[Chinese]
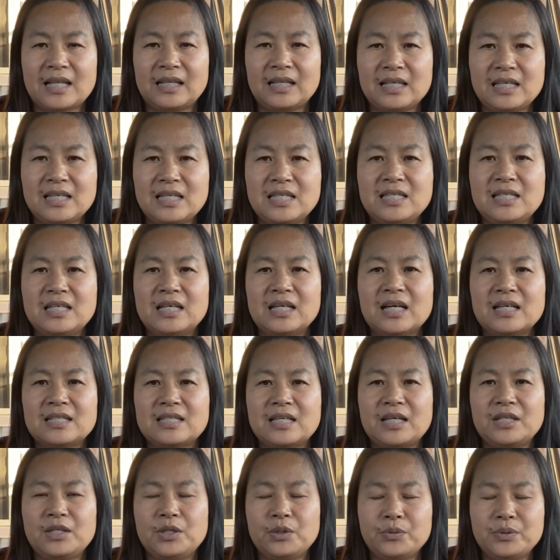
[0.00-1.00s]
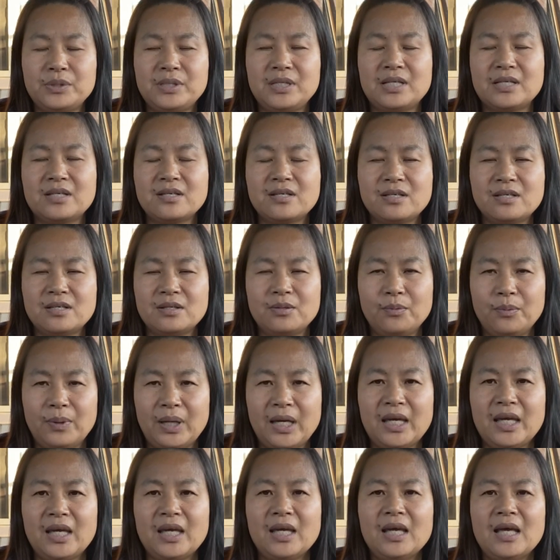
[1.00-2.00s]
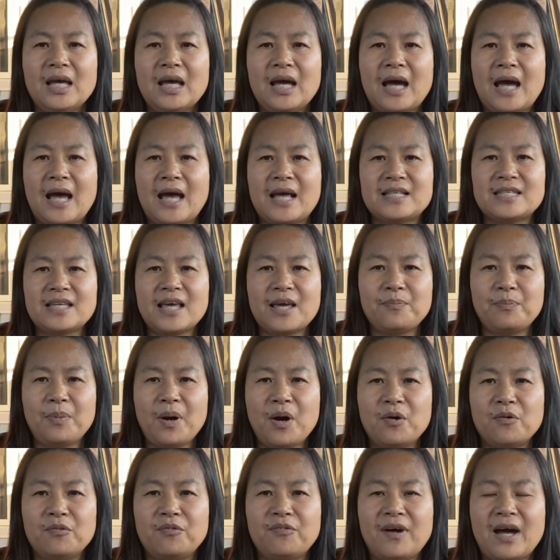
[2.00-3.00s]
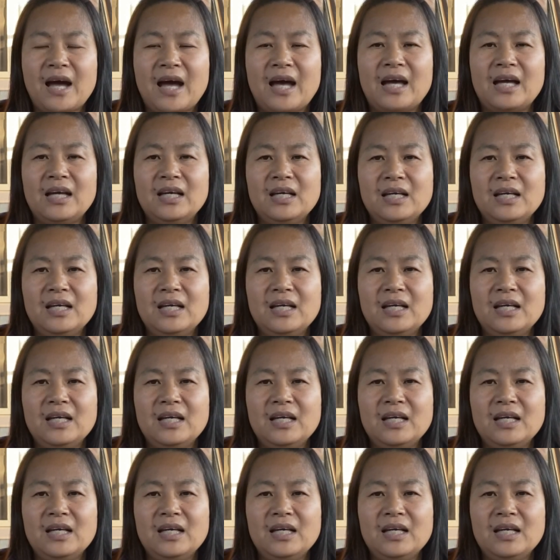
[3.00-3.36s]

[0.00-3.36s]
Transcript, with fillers: 的一些个在游行示威，还在爆发。